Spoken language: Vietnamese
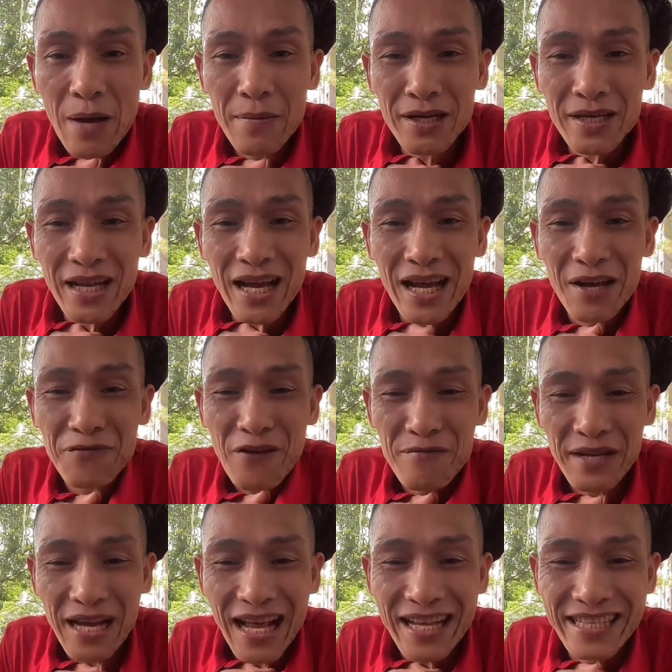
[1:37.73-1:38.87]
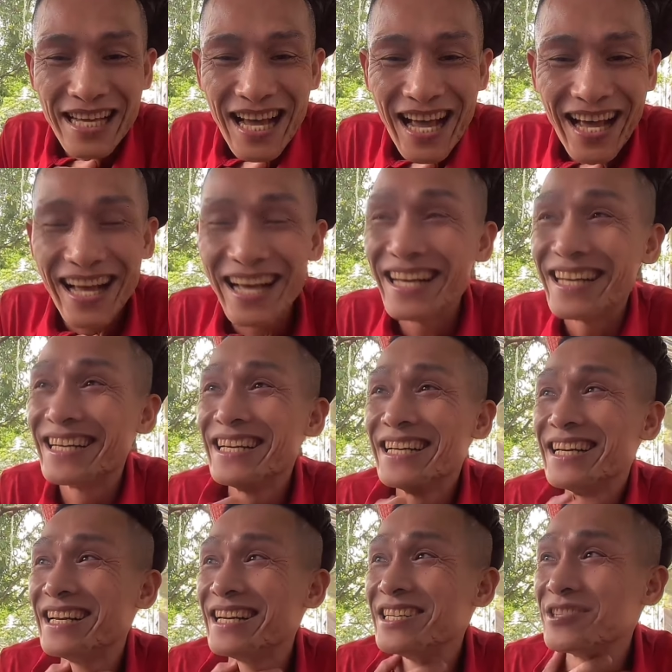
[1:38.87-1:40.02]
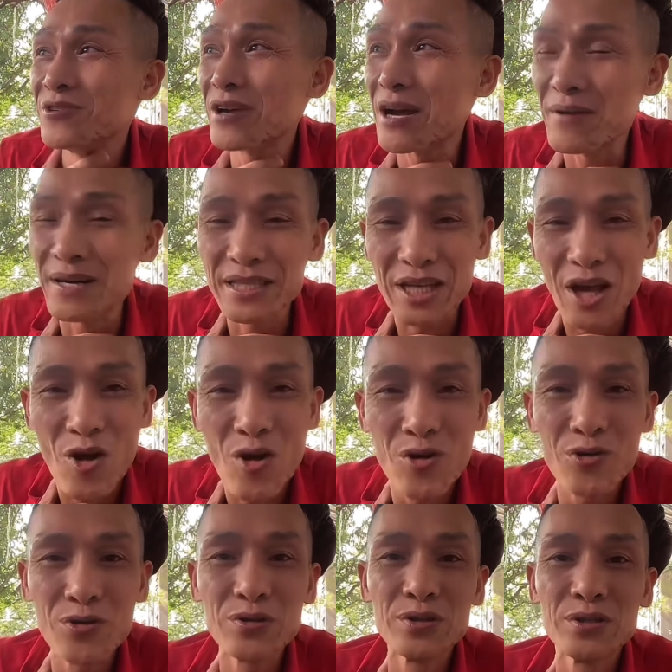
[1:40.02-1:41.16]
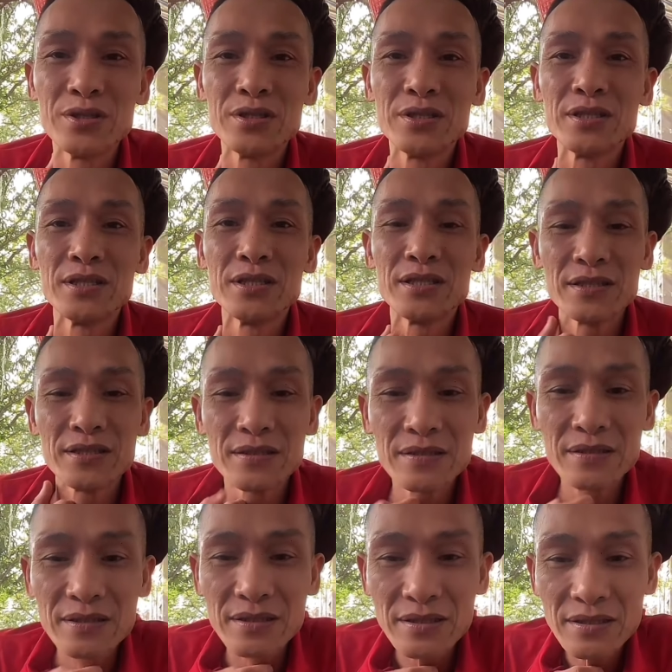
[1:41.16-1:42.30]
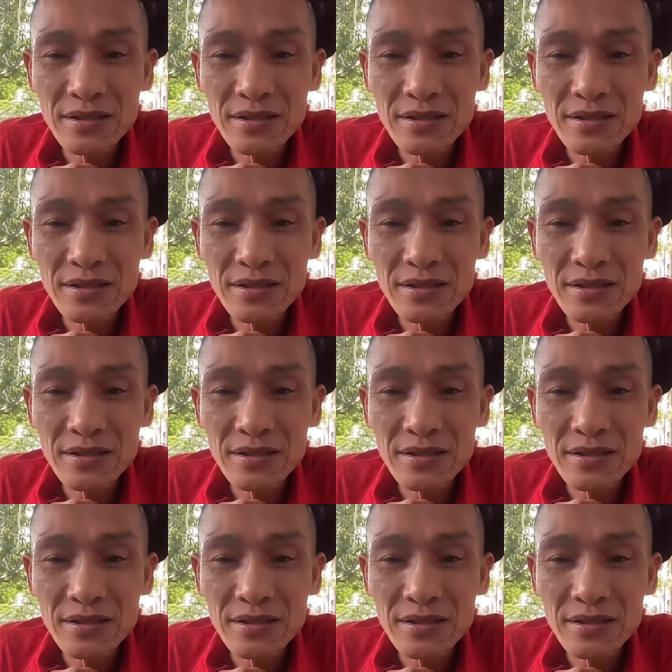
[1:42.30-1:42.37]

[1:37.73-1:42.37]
chú cảm ơn à, phạm việt anh nhá chú cảm ơn cháu nói đúng được